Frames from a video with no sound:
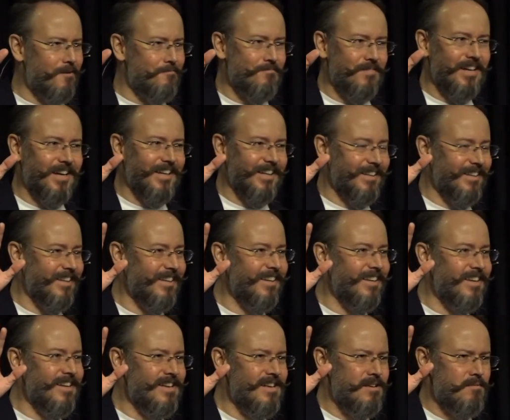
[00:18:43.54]
Amen.
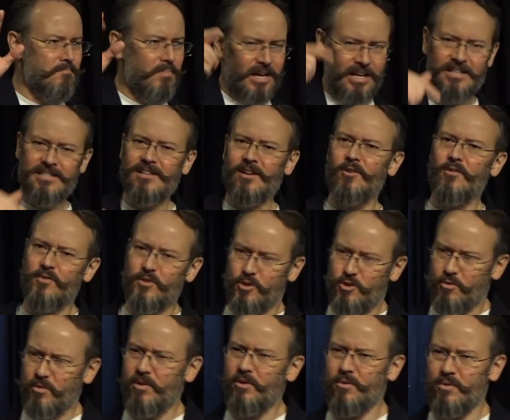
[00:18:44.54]
Pendant ce temps-là, on va
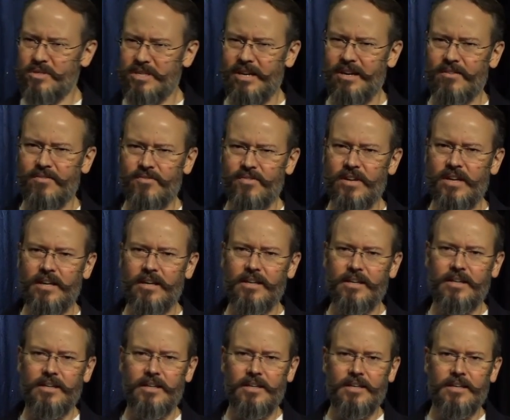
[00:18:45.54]
tuer nos enfants.
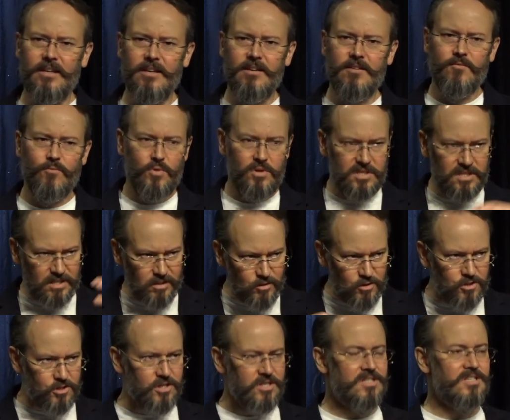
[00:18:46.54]
Voici une
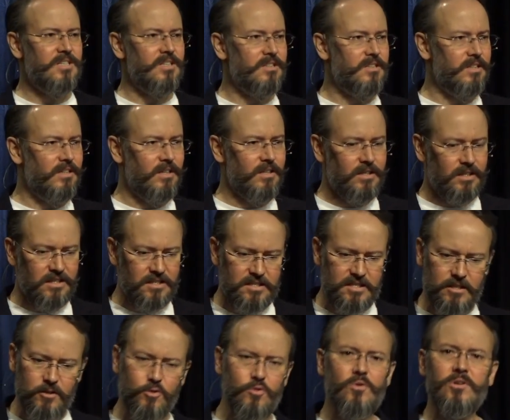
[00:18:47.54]
société qui
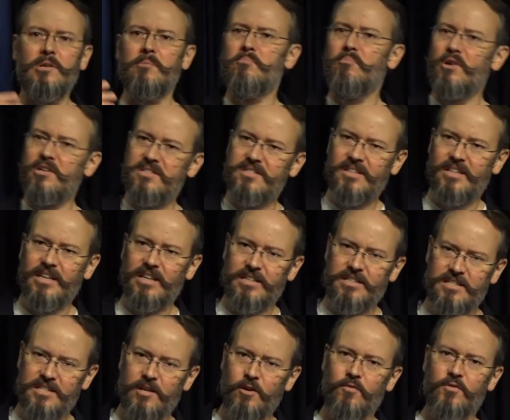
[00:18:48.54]
dit, nous, on n'est pas
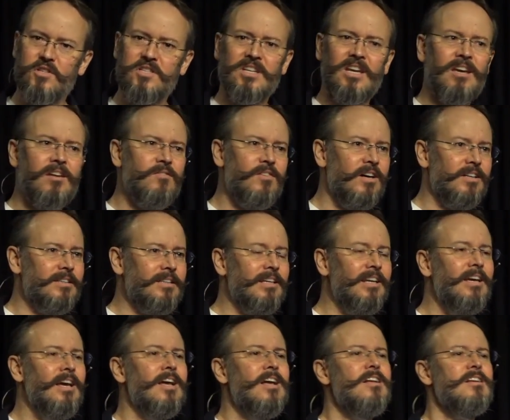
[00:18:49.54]
chrétiens. on va se réinventer
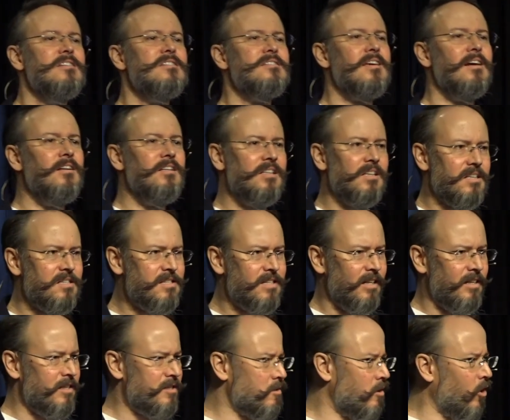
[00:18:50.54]
sans le
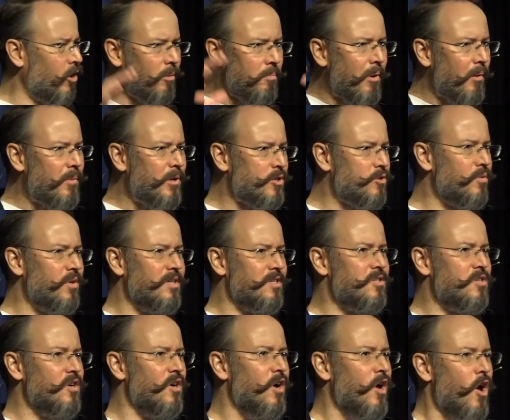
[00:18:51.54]
christianisme. On n'a pas besoin de
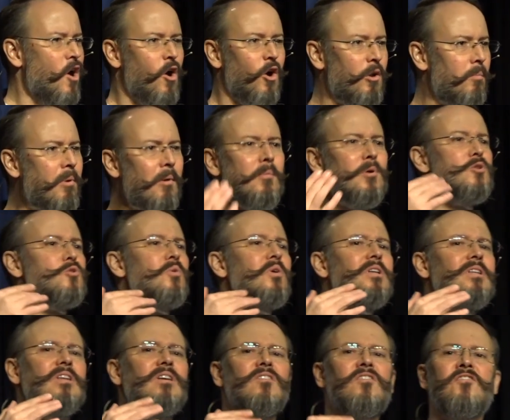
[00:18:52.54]
ça. On n'a pas besoin
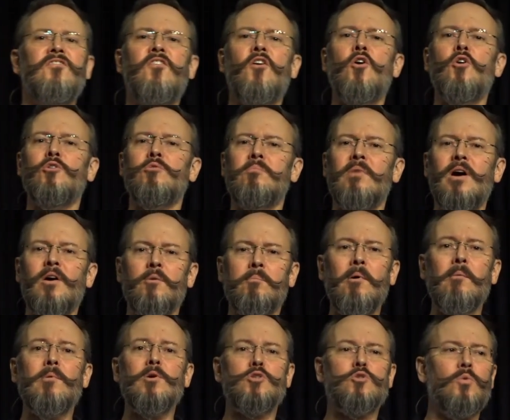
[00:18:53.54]
des fondements. On n'a pas
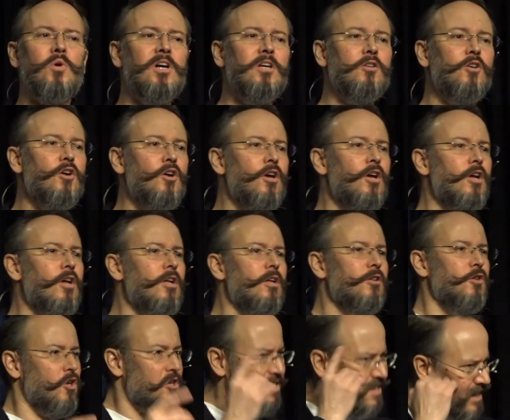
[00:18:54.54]
besoin de,
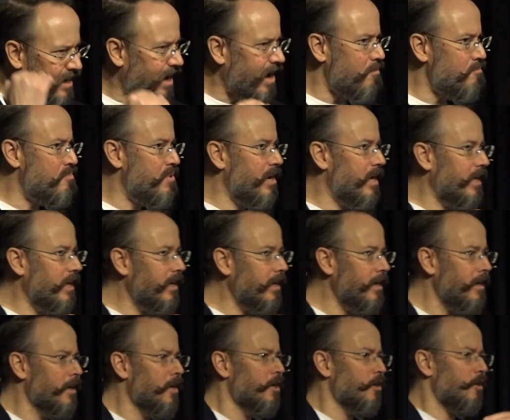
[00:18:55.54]
de se rappeler
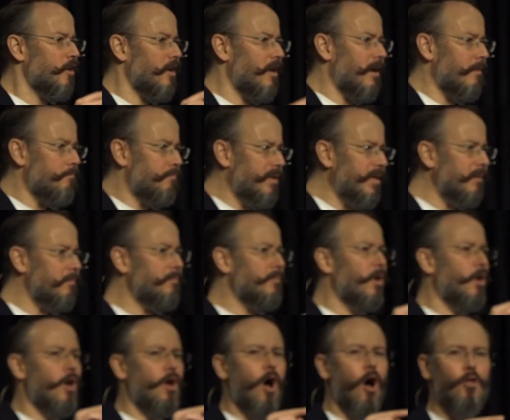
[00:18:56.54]
que la Bible
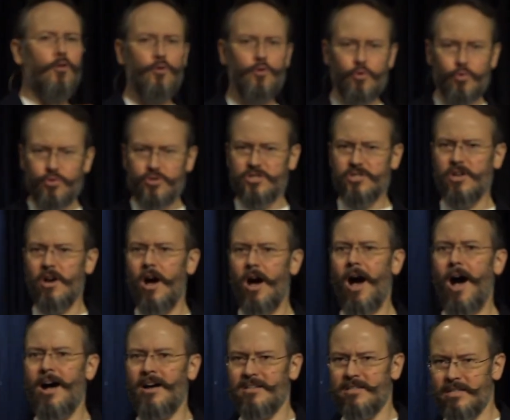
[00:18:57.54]
nous a
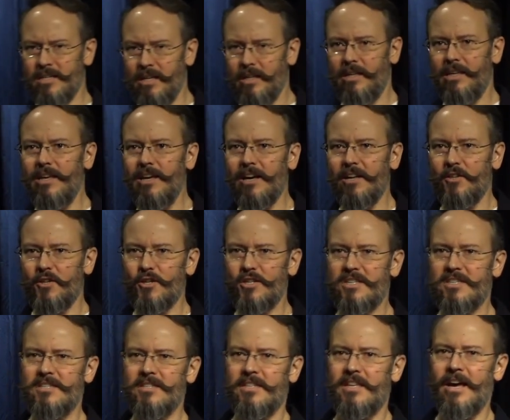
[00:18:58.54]
enseigné en
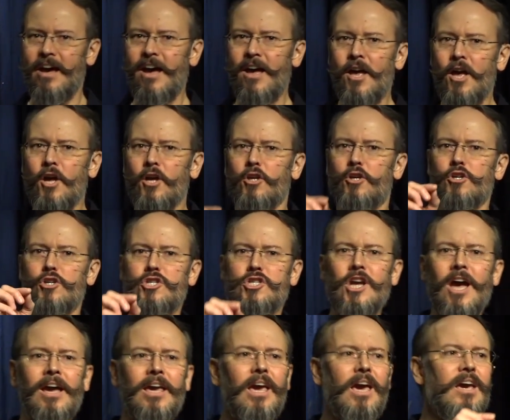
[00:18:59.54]
Occident que
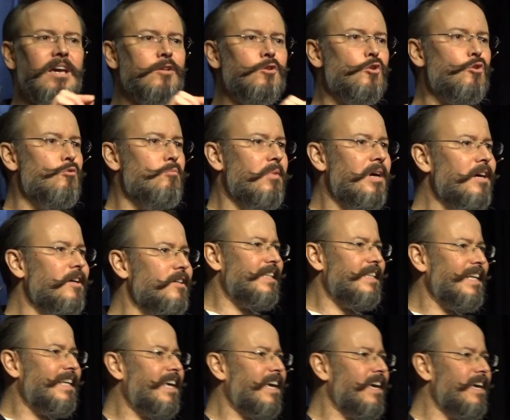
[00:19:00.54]
chaque être humain a
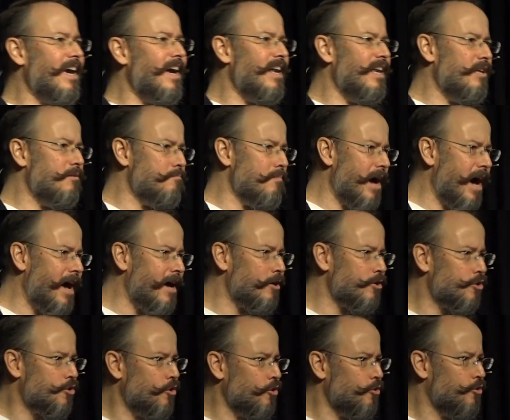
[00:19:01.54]
créé à
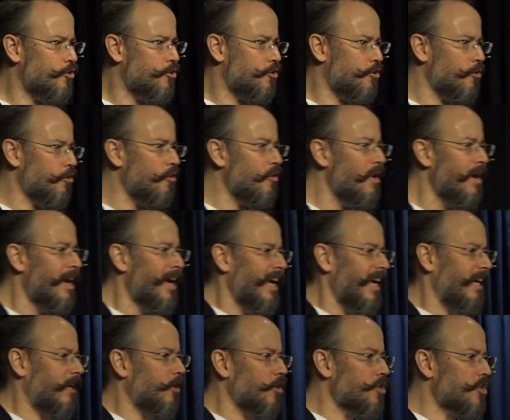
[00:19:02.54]
l'image de Dieu
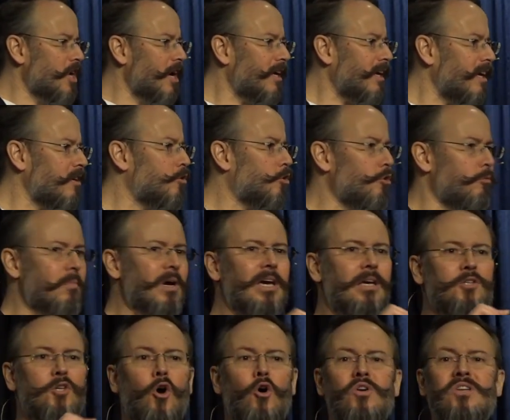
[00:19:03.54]
et que chaque être humain est
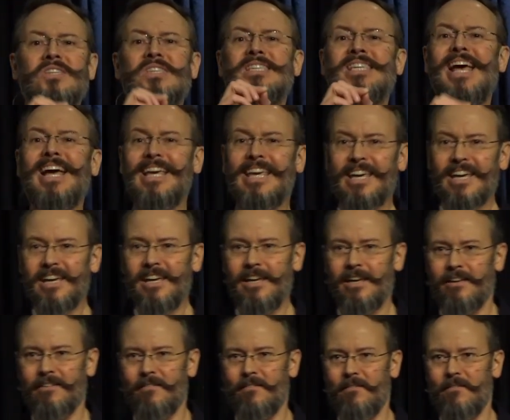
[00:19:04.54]
donc sacré
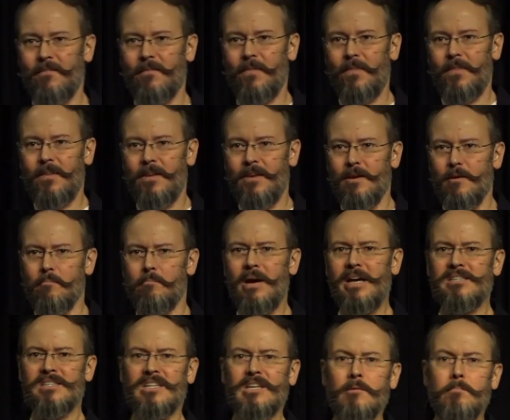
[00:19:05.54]

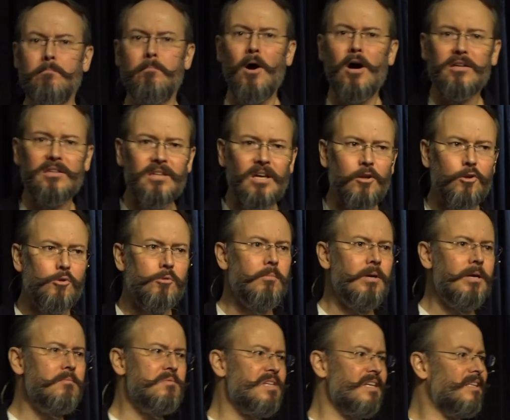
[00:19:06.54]
parce qu'il porte en
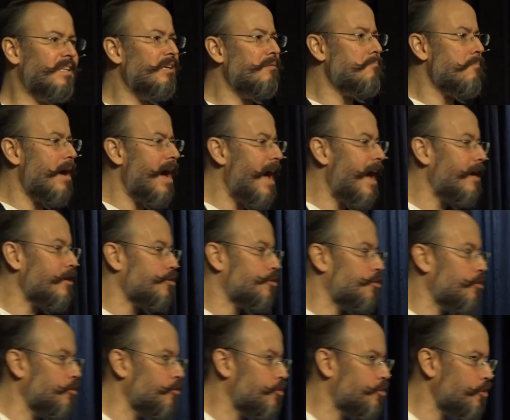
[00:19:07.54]
lui-même cette image
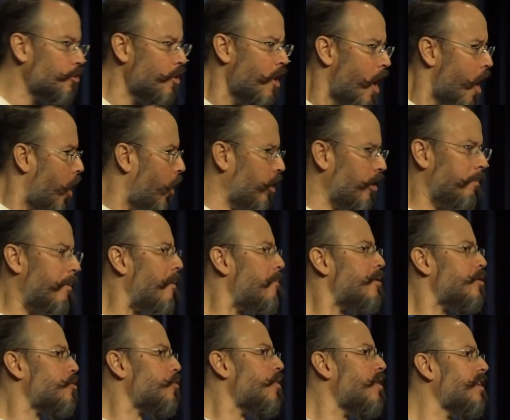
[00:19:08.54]
de Dieu. On n'a pas
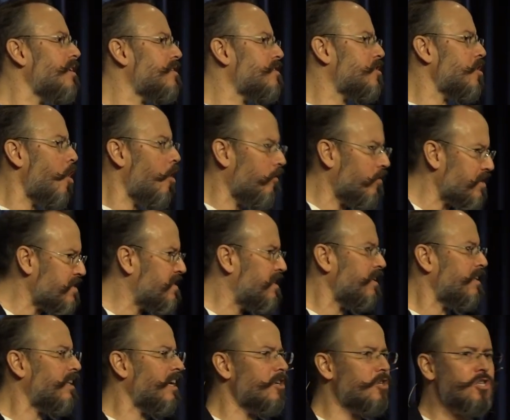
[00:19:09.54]
besoin de ça, on va se
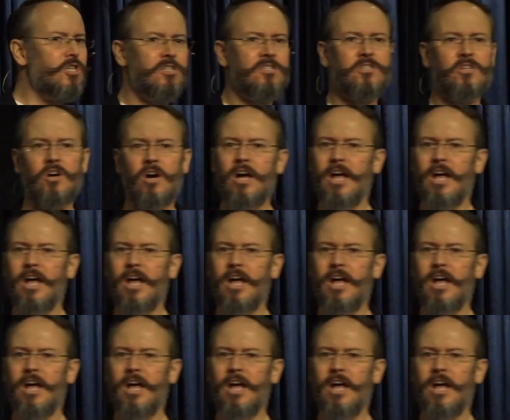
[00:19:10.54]
détacher de ça.